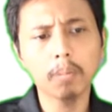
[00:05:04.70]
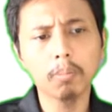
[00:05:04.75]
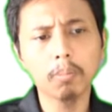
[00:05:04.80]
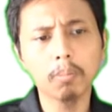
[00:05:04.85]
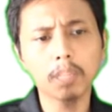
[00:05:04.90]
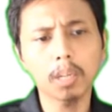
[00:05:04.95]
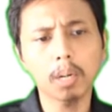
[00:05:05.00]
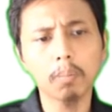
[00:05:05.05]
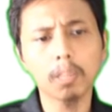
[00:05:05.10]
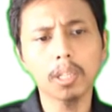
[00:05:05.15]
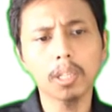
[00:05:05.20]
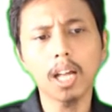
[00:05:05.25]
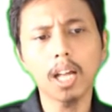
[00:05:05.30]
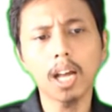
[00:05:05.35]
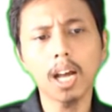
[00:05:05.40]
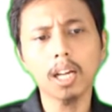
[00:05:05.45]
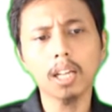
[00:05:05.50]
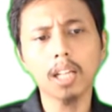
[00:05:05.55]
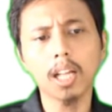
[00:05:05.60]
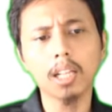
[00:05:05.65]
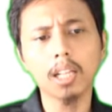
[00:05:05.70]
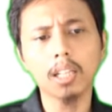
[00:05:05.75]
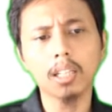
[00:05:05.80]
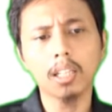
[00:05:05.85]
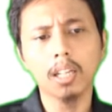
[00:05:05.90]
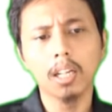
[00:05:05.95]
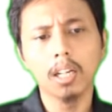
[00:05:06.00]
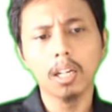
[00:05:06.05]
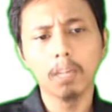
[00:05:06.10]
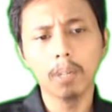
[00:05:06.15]
besar bintang dan
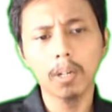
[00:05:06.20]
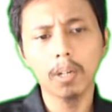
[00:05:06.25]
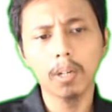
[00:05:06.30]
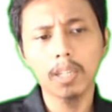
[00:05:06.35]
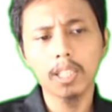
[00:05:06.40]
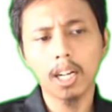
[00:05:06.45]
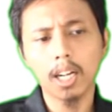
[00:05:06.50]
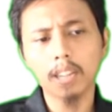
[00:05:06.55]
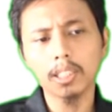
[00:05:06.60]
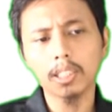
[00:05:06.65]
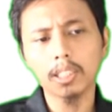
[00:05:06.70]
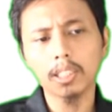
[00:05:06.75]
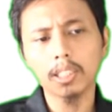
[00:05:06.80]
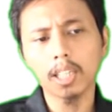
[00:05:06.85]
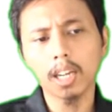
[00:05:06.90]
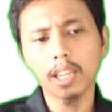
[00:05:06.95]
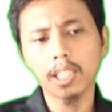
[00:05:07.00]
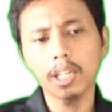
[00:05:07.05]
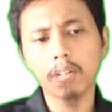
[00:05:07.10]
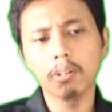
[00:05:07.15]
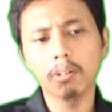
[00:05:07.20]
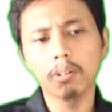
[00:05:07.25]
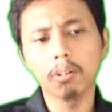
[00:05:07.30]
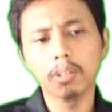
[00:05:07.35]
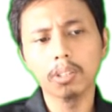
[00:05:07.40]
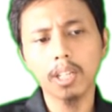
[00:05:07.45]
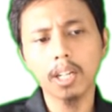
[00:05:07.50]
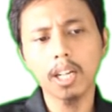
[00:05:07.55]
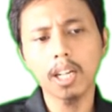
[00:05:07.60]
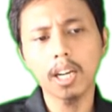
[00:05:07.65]
berjalan secara
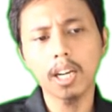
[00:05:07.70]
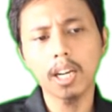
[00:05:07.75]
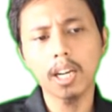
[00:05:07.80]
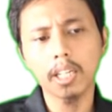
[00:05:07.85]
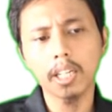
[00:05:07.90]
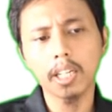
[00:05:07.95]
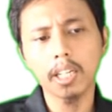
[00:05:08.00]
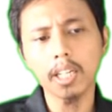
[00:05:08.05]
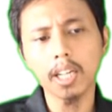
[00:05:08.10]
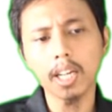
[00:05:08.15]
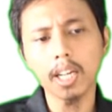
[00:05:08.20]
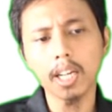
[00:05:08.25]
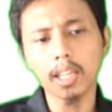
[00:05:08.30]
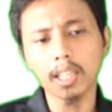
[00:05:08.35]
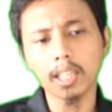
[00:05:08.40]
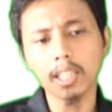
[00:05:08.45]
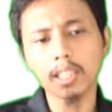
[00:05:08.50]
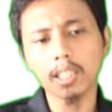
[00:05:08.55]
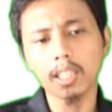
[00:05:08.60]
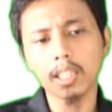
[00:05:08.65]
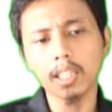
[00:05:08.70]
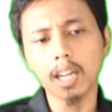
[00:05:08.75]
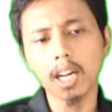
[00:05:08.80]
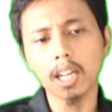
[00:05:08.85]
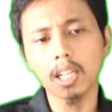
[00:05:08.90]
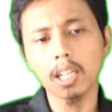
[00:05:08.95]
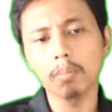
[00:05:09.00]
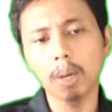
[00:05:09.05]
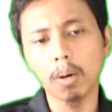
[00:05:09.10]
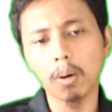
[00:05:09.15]
diagonal dari kiri atas ke
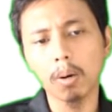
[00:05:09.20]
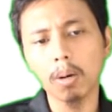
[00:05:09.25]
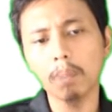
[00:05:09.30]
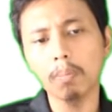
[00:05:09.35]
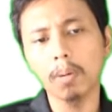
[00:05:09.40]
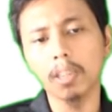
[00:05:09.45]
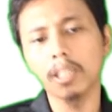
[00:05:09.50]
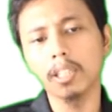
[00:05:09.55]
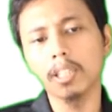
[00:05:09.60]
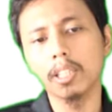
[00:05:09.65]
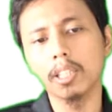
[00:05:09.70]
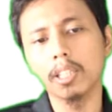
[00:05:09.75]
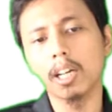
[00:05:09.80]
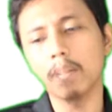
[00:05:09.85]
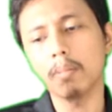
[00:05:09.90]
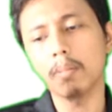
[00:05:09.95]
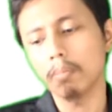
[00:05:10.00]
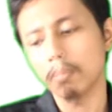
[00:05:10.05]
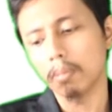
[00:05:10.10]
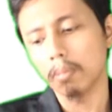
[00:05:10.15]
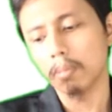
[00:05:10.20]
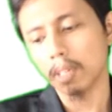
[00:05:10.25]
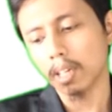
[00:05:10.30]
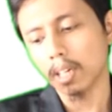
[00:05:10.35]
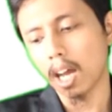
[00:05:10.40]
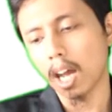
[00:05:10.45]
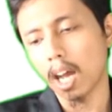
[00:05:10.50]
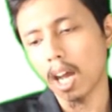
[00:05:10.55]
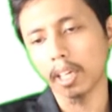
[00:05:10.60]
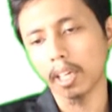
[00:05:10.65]
kanan bawah pada diagram
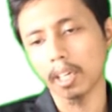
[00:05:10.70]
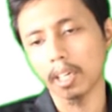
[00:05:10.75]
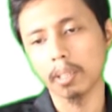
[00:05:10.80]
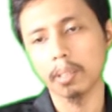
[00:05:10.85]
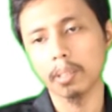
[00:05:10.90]
HR.